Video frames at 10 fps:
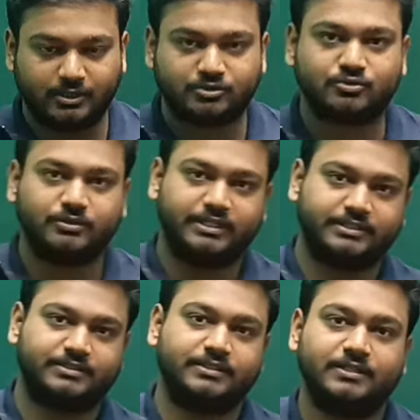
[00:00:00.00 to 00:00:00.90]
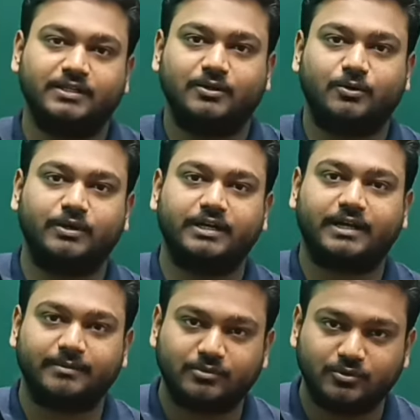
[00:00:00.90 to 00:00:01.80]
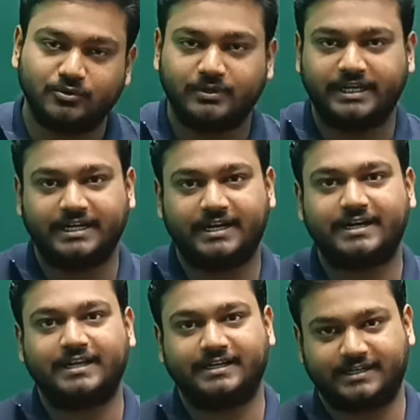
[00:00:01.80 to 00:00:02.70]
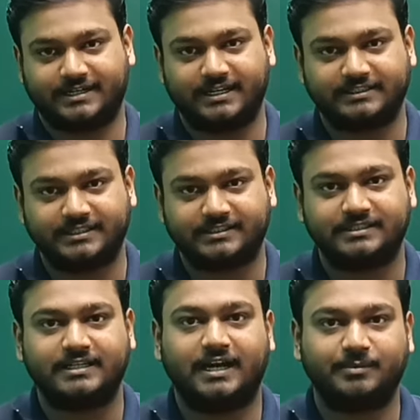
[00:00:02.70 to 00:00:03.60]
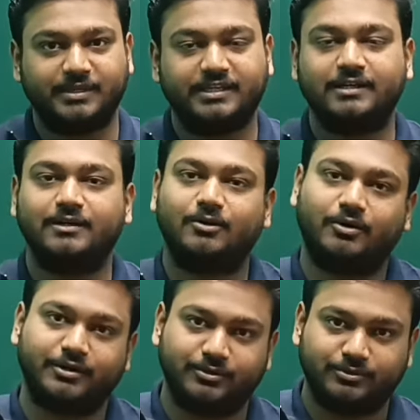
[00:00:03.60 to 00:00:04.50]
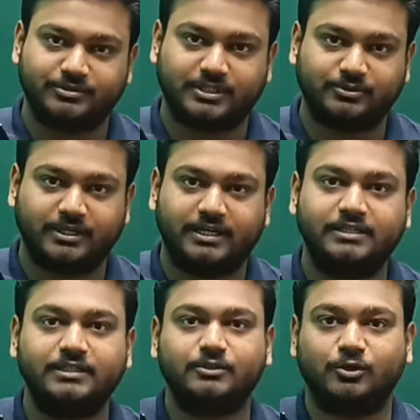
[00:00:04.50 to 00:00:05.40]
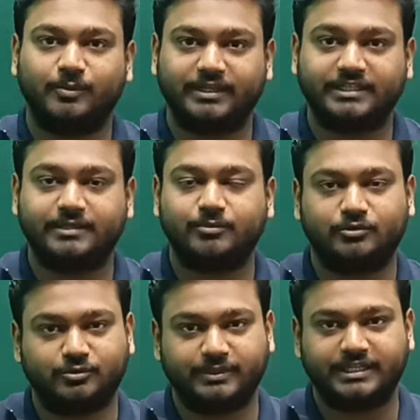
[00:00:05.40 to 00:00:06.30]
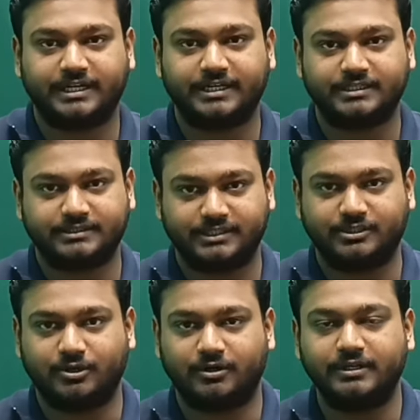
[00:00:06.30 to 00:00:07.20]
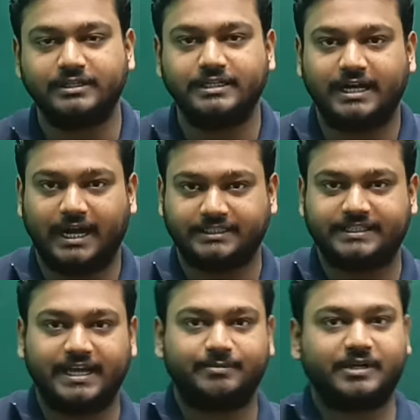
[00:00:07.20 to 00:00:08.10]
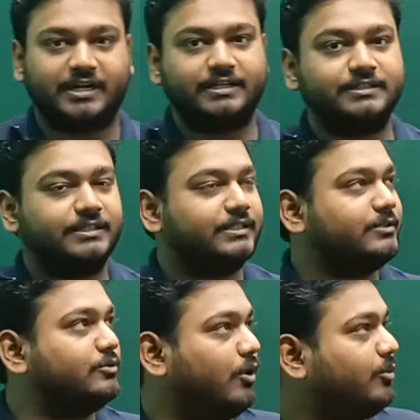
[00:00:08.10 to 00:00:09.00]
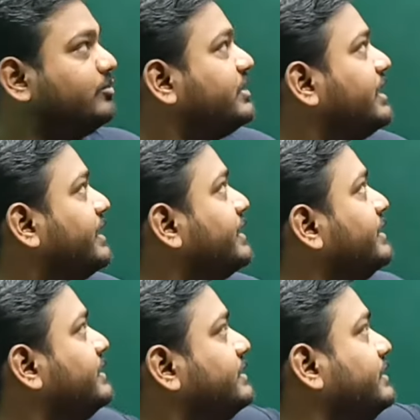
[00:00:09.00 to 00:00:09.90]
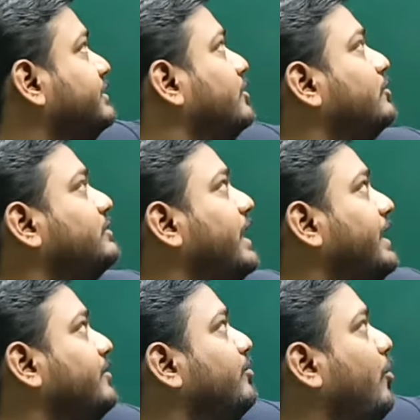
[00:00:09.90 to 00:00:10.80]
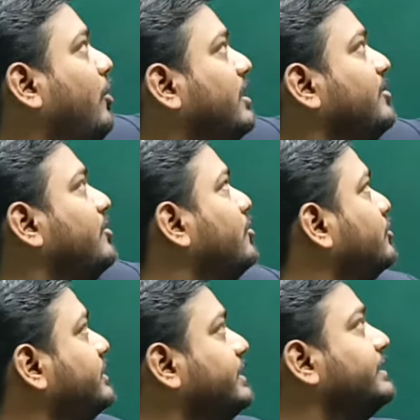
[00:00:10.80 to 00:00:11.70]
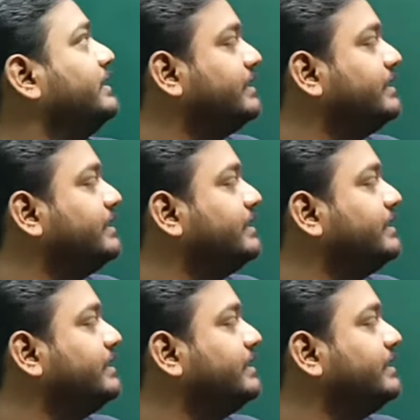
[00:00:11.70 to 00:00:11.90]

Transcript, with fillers: হ্যালো স্টুডেন্টস ওয়েলকাম টু এল আর এন আর ক্লাসেস আমি অনিরুদ্ধ সাধুকা তোমাদের বৌদ্ধবিজ্ঞানের শিক্ষক আজকে আমরা নবম শ্রেণীর দ্বিতীয় অধ্যায়ের বল এবং গতির